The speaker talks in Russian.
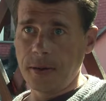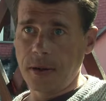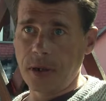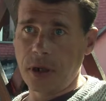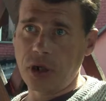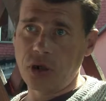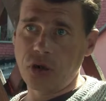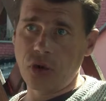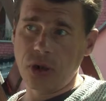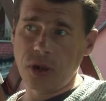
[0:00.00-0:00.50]

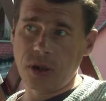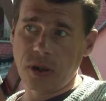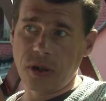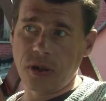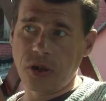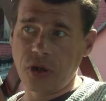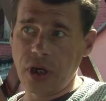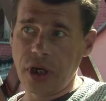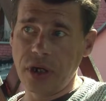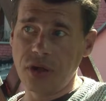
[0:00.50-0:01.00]
Хорошо, если
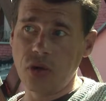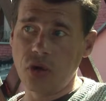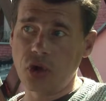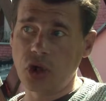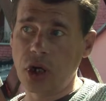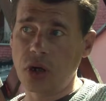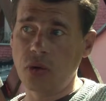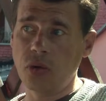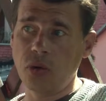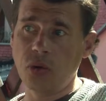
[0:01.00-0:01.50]
ты найдешь
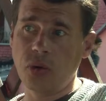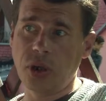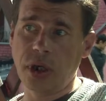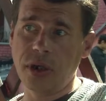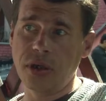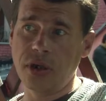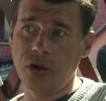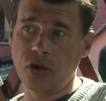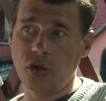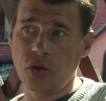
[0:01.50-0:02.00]
какую-то
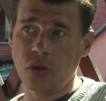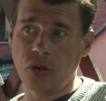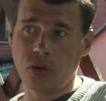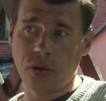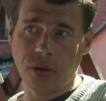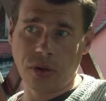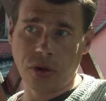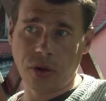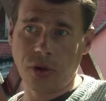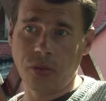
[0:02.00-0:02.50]
одежду,
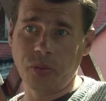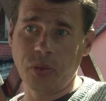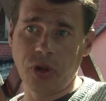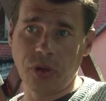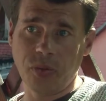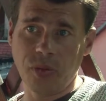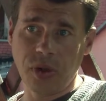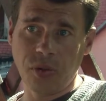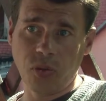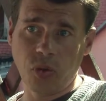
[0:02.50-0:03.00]
чтобы
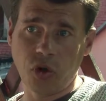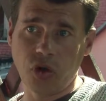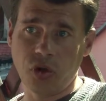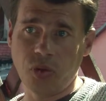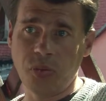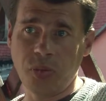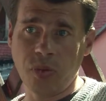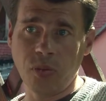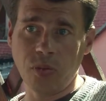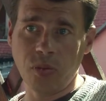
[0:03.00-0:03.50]
тебе
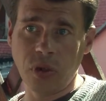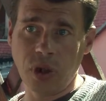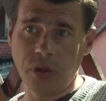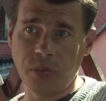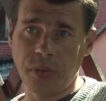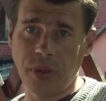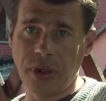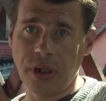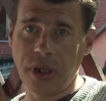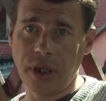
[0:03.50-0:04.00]
можно было
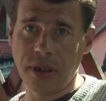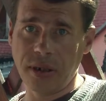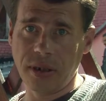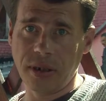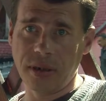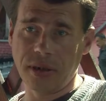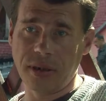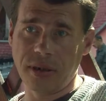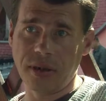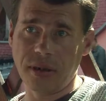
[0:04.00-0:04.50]

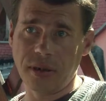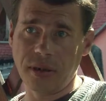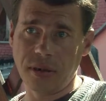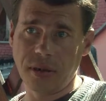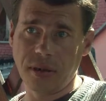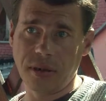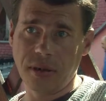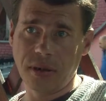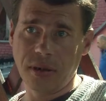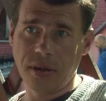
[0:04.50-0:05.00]
переодеться
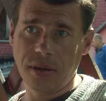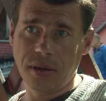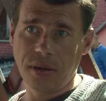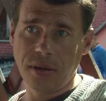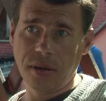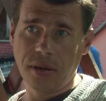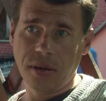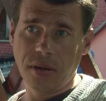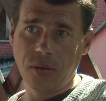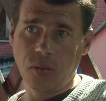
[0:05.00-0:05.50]

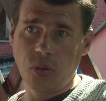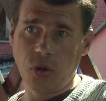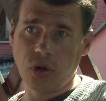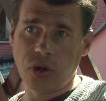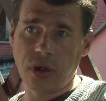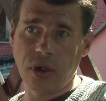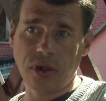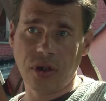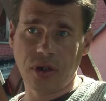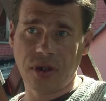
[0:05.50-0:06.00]

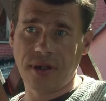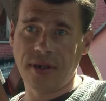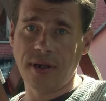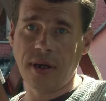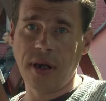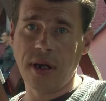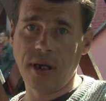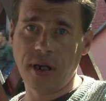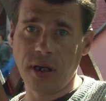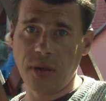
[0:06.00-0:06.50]
после
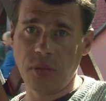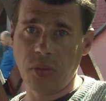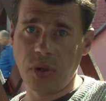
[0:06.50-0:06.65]
социальной